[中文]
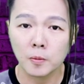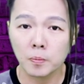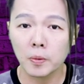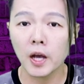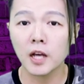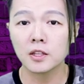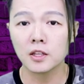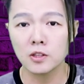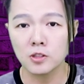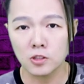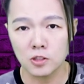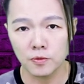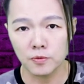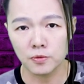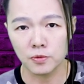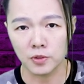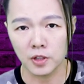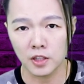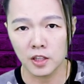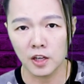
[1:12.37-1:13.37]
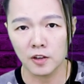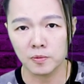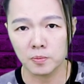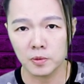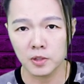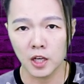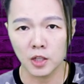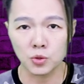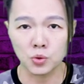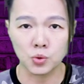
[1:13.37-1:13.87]
拜登政府跟
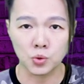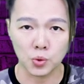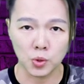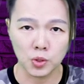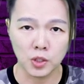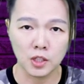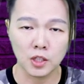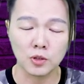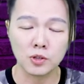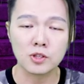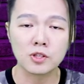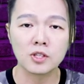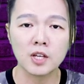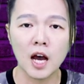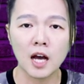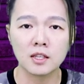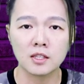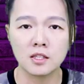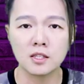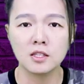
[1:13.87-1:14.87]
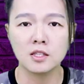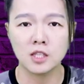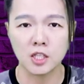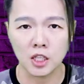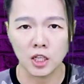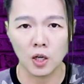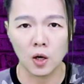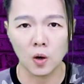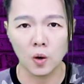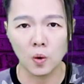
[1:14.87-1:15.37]
FBI 就决定要杀鸡
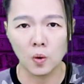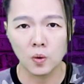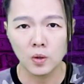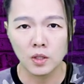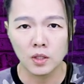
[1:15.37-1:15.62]
儆猴，